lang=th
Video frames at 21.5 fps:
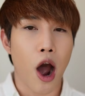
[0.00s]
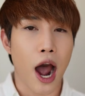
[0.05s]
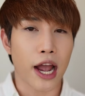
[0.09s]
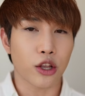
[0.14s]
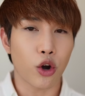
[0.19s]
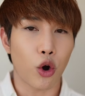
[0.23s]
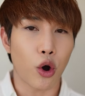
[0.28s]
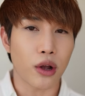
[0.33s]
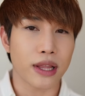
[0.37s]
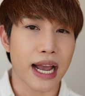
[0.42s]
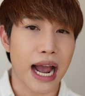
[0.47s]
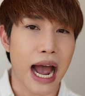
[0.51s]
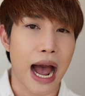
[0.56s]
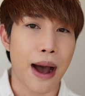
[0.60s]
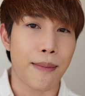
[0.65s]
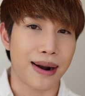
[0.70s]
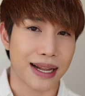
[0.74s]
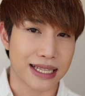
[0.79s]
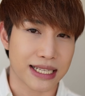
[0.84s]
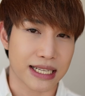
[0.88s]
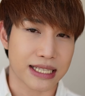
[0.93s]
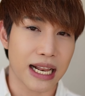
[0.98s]
ขอให้ทุกคนนะครับ
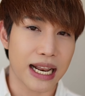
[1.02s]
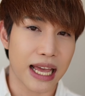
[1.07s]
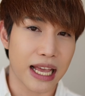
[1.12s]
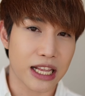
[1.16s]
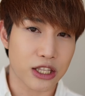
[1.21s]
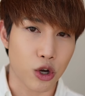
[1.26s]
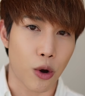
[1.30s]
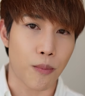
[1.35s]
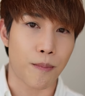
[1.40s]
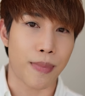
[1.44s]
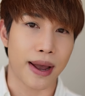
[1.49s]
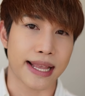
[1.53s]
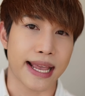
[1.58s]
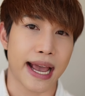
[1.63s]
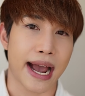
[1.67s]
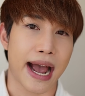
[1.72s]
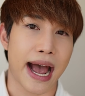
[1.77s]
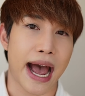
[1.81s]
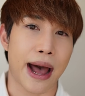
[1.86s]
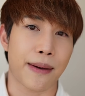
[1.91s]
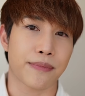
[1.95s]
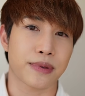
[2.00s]
หลังจากที่เรียนจบไปเนี่ย
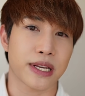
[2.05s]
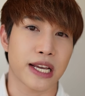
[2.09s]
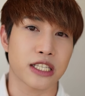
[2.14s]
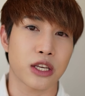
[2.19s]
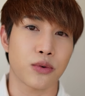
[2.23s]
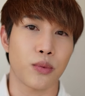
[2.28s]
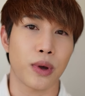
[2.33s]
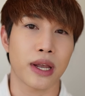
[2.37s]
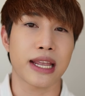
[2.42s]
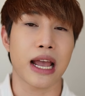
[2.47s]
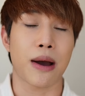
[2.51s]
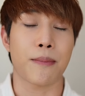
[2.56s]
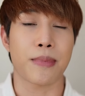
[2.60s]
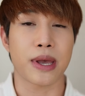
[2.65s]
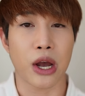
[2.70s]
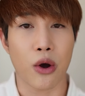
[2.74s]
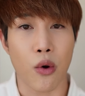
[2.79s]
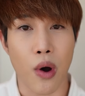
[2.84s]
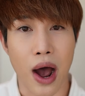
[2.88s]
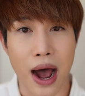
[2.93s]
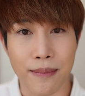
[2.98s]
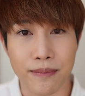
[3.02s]
ครับใช้ชีวิตอย่างมี
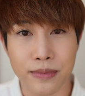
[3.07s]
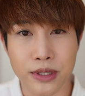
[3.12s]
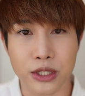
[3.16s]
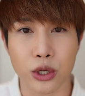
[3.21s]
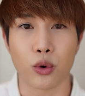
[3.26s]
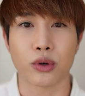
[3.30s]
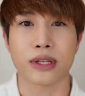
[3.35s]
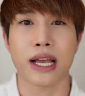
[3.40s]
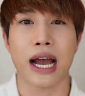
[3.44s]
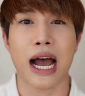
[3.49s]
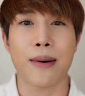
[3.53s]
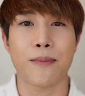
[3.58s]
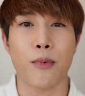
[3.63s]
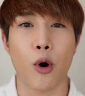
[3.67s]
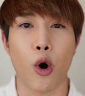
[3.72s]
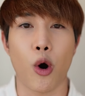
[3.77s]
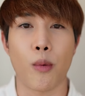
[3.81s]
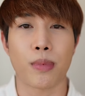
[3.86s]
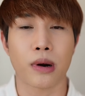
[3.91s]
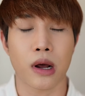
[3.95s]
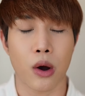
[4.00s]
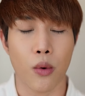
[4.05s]
ความสุขนะครับผ
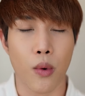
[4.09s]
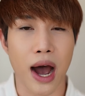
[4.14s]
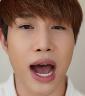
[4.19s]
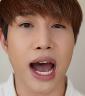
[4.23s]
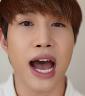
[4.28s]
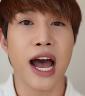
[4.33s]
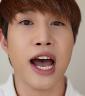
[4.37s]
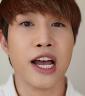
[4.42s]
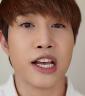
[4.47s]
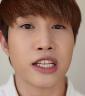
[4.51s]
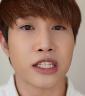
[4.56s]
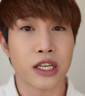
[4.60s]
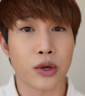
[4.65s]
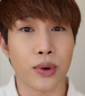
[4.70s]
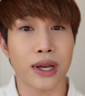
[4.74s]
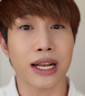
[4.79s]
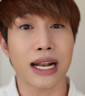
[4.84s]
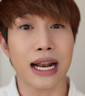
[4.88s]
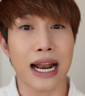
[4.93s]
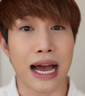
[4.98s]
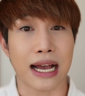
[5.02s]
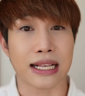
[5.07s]
มเพราะว่าชีวิ
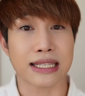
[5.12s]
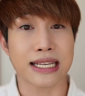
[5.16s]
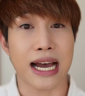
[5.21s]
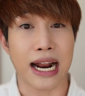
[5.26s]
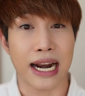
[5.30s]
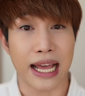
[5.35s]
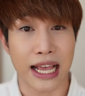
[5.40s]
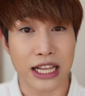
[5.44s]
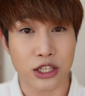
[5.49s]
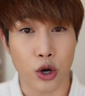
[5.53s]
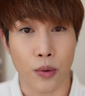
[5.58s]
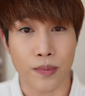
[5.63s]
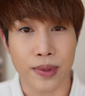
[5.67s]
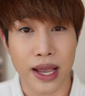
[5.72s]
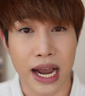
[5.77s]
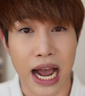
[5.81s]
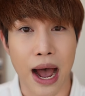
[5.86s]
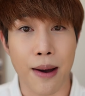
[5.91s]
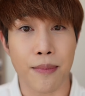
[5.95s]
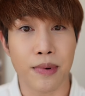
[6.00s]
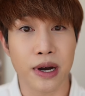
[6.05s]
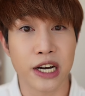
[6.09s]
ตหลังจากเรียนจบ
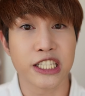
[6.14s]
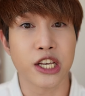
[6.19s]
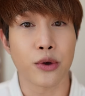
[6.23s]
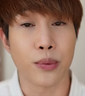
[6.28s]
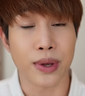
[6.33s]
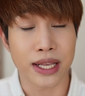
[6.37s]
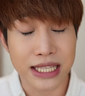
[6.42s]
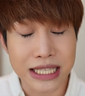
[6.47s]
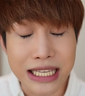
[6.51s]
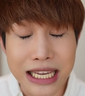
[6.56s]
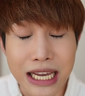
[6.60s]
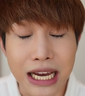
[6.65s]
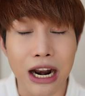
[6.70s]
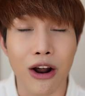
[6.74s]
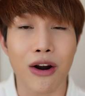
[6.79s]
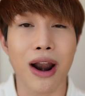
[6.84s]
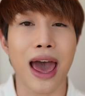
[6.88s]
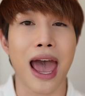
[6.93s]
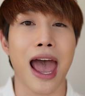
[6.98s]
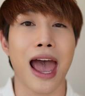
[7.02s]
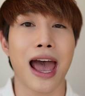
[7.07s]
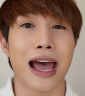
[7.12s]
นะครับคือชีวิตจริงแล้ว
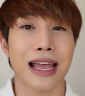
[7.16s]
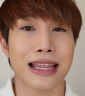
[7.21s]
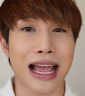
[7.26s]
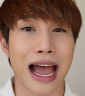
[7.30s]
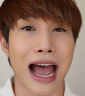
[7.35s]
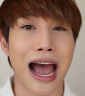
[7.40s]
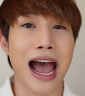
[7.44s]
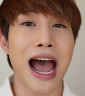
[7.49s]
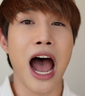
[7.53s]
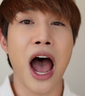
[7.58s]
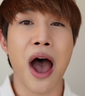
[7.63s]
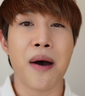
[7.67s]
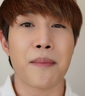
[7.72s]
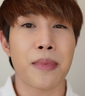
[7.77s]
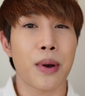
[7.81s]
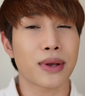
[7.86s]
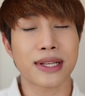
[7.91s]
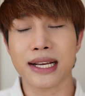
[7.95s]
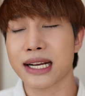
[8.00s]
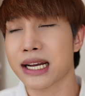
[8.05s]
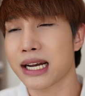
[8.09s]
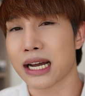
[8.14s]
แหละนะไม่
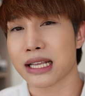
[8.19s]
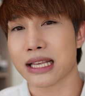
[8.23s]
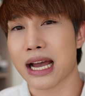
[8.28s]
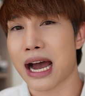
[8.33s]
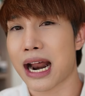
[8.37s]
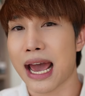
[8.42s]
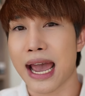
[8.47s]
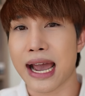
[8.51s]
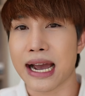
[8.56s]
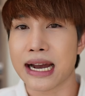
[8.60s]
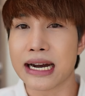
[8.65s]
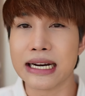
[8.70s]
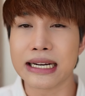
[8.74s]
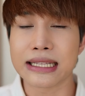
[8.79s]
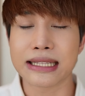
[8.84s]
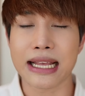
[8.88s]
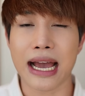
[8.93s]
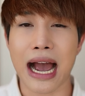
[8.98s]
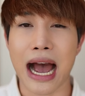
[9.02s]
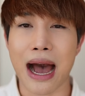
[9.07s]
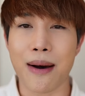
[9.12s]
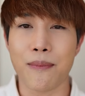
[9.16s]
ว่าจะเกิดอะไรขึ้น
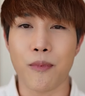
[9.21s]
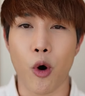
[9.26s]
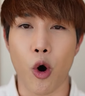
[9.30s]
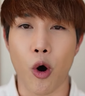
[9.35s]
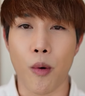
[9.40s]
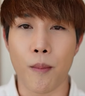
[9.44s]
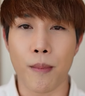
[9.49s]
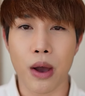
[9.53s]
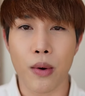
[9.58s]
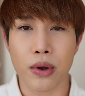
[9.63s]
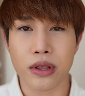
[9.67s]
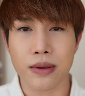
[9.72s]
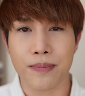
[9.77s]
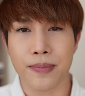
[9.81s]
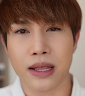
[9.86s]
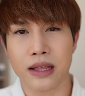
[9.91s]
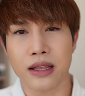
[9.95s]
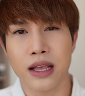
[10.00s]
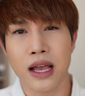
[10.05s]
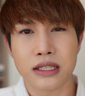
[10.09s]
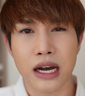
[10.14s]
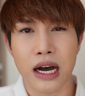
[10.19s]
นะครับผมไม่ว่าจะเป็
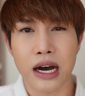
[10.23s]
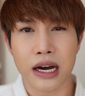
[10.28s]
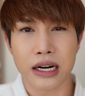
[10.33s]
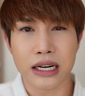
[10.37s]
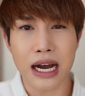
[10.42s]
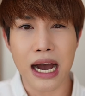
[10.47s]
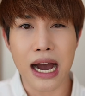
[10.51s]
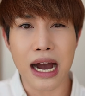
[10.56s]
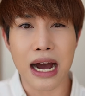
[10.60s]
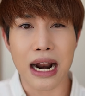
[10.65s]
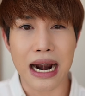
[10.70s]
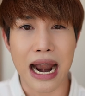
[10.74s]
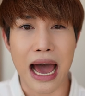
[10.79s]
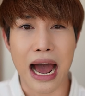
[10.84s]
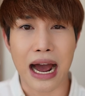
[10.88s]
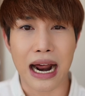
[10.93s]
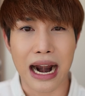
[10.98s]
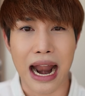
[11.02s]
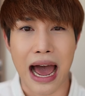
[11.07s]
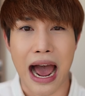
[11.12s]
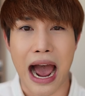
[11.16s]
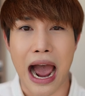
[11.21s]
นเจอเรื่องหลา
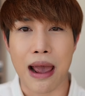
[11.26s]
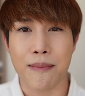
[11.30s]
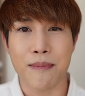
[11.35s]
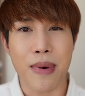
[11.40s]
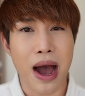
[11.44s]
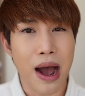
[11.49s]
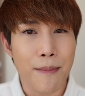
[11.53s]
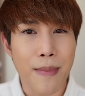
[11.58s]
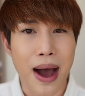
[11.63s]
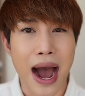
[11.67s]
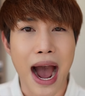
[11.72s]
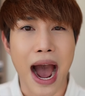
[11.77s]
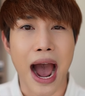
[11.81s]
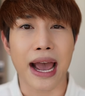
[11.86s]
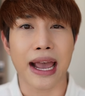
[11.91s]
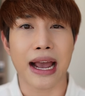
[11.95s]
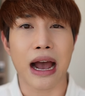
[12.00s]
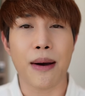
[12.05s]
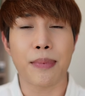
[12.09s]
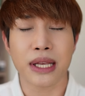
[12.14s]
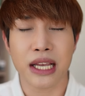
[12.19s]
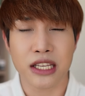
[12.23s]
กหลายมากมาย
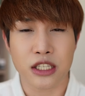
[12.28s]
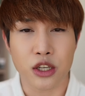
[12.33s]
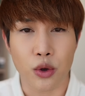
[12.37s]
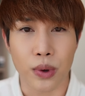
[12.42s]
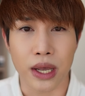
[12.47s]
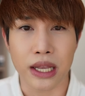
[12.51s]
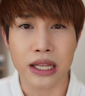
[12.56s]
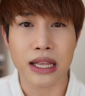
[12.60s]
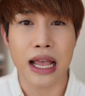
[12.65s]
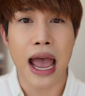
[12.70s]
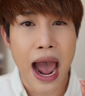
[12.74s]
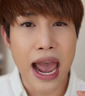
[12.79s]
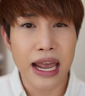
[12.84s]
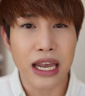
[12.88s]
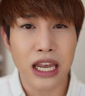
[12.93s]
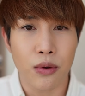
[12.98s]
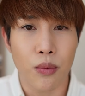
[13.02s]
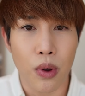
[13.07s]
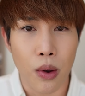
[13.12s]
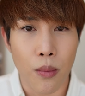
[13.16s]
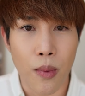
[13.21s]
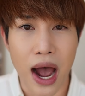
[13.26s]
เข้าไปในชีวิตให้
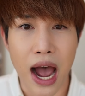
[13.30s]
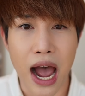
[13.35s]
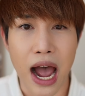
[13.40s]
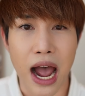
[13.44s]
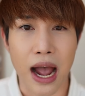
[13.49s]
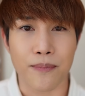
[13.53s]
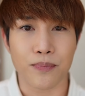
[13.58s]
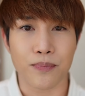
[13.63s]
คิดไปว่า